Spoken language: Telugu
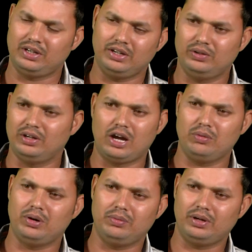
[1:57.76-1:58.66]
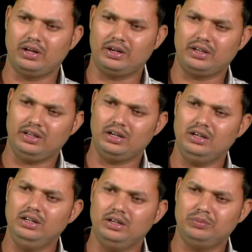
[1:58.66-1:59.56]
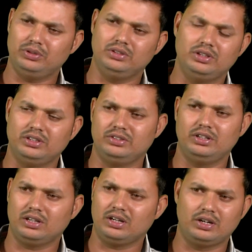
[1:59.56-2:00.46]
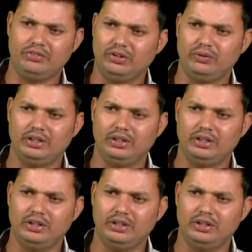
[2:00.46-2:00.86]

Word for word: అంటే నాగబాబు గారికి కానీ లేకపోతే జనసేనకి అక్కడ వేవ్